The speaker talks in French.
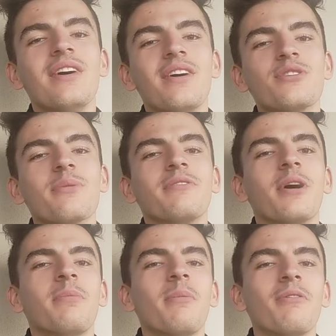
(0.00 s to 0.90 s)
Euh, je
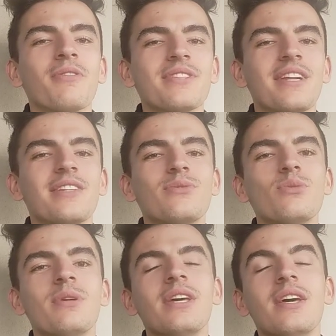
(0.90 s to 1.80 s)
préfère pas m'avancer là-dessus,
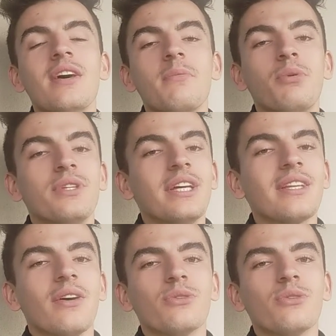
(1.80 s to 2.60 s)
mais peut-être.